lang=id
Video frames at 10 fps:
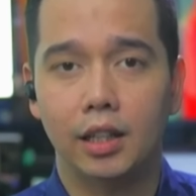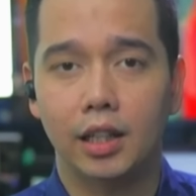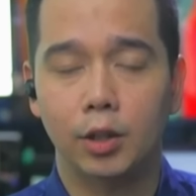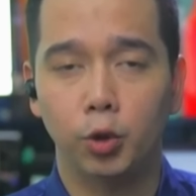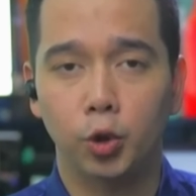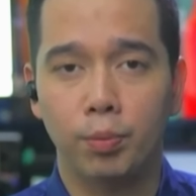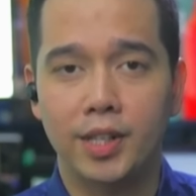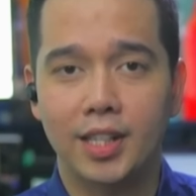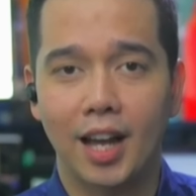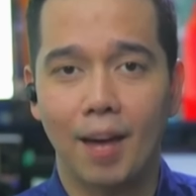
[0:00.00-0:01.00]
untuk
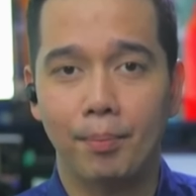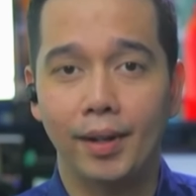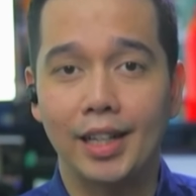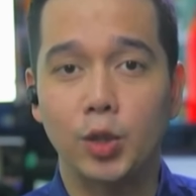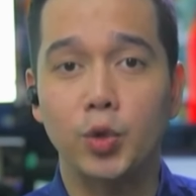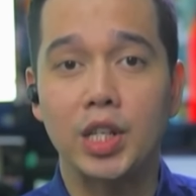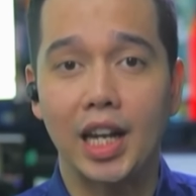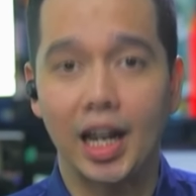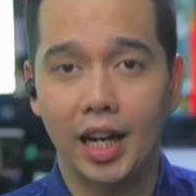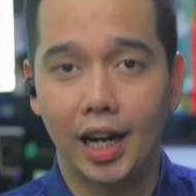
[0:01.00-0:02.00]
bisa
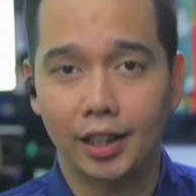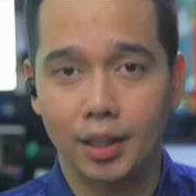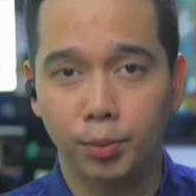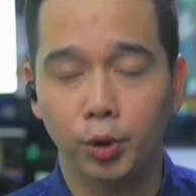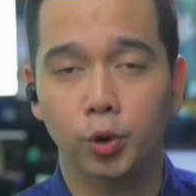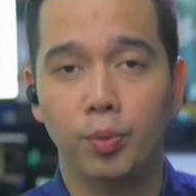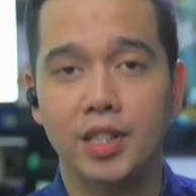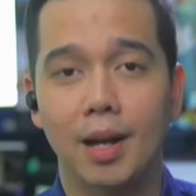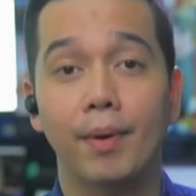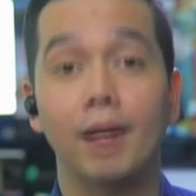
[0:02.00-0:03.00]
mendiskusikan hal tersebut untuk
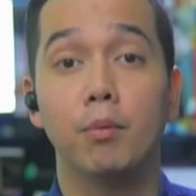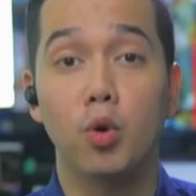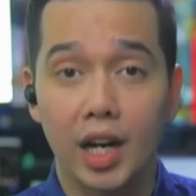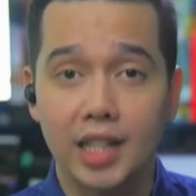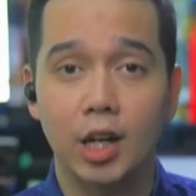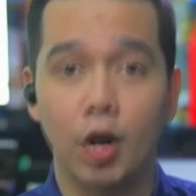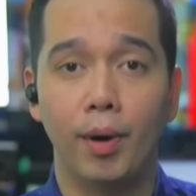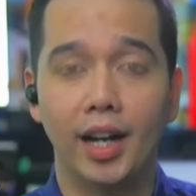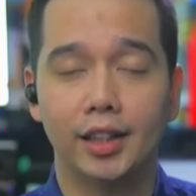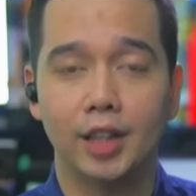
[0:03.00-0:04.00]
bisa menemukan
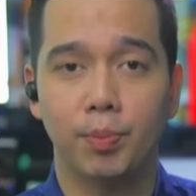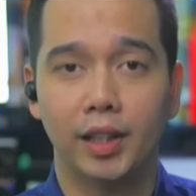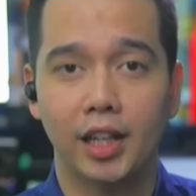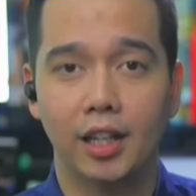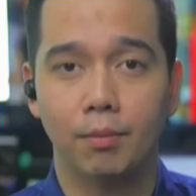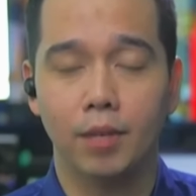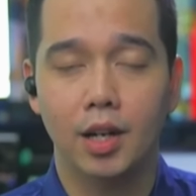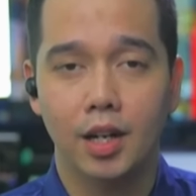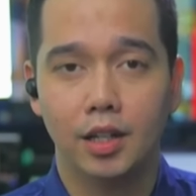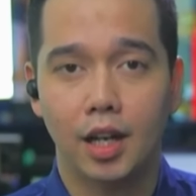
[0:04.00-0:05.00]
jawaban atas pertanyaan
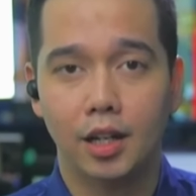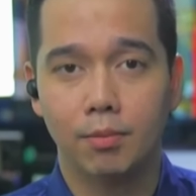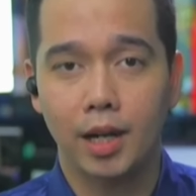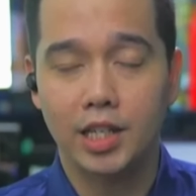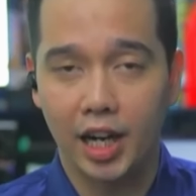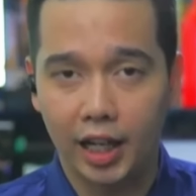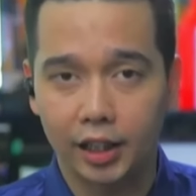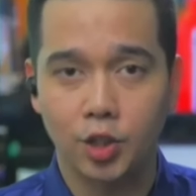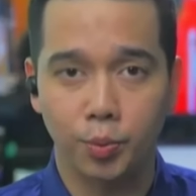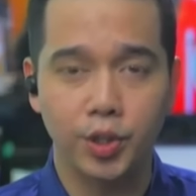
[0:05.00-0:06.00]
dari masyarakat
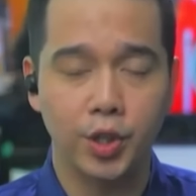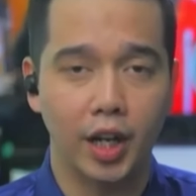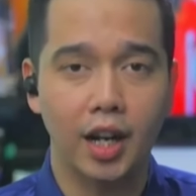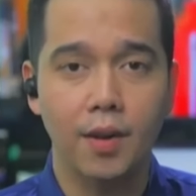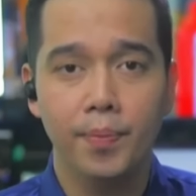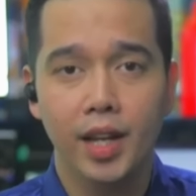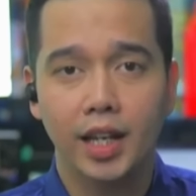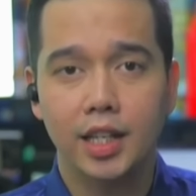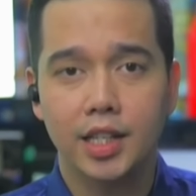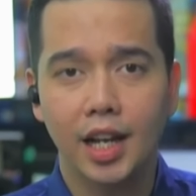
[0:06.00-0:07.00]
tersebut saudara
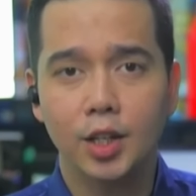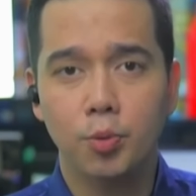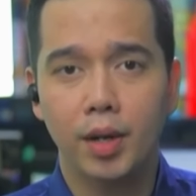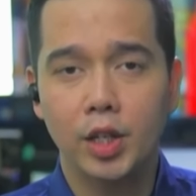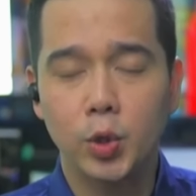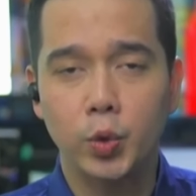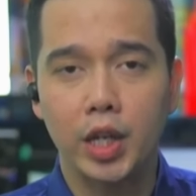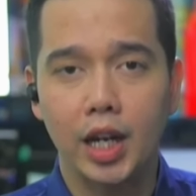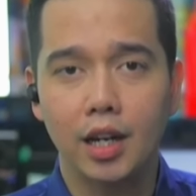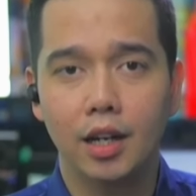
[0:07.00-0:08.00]
saya akan coba
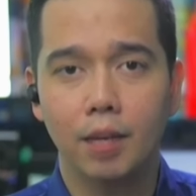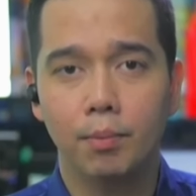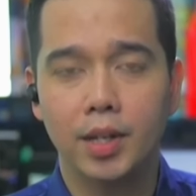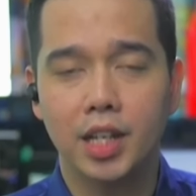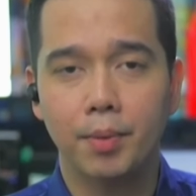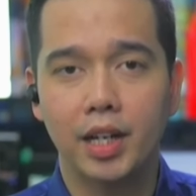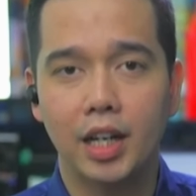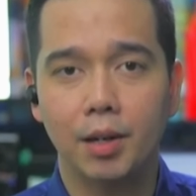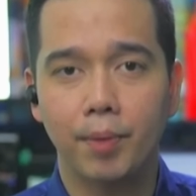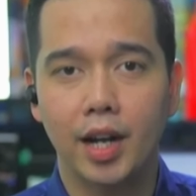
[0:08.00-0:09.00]
diskusikan bersama
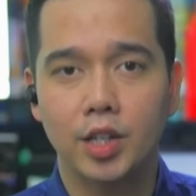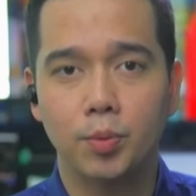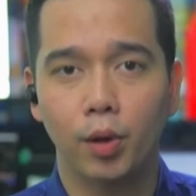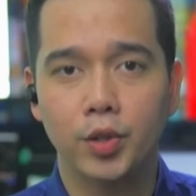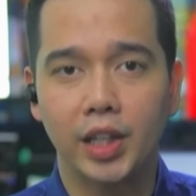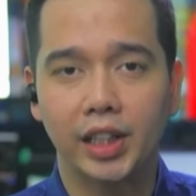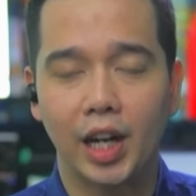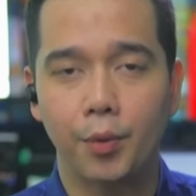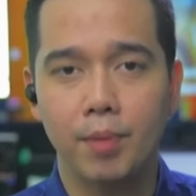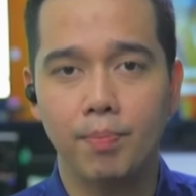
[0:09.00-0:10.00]
dengan Pak Hasibullah
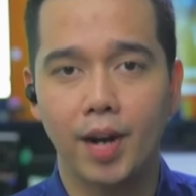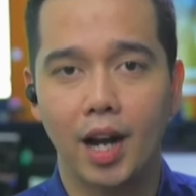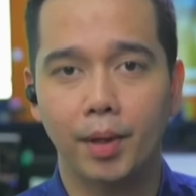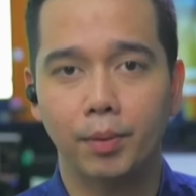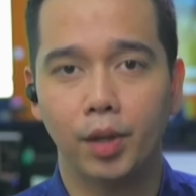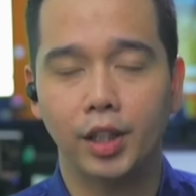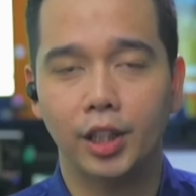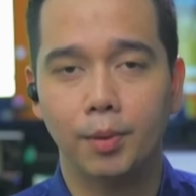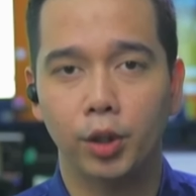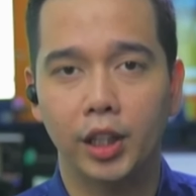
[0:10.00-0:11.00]
Satrawi pengamat politik
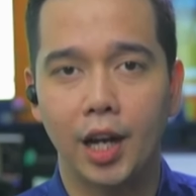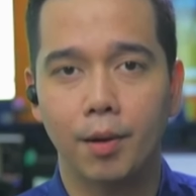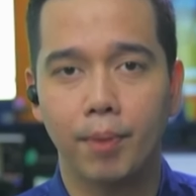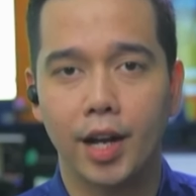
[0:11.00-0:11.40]
Timur Tengah Pak